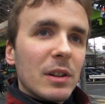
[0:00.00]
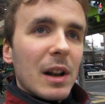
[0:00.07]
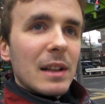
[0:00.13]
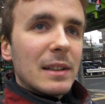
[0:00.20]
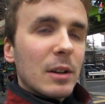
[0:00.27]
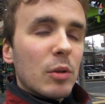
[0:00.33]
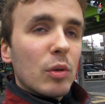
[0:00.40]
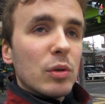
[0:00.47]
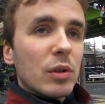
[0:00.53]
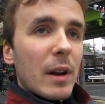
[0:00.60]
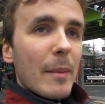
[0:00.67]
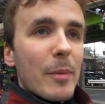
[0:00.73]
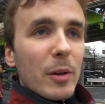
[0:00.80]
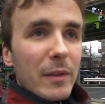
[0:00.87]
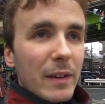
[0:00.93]
alle altre culture,
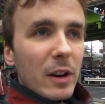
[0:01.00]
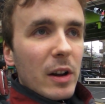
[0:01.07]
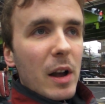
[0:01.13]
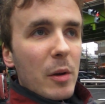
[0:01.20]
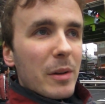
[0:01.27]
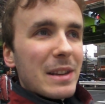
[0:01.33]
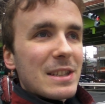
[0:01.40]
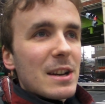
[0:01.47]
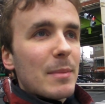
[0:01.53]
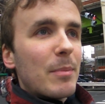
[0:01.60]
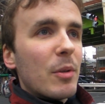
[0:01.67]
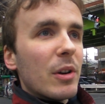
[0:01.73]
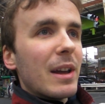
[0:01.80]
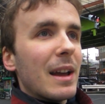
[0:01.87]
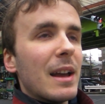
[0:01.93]
ecco, è pur vero che qui in
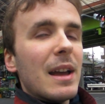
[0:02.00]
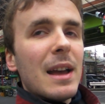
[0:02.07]
Giappone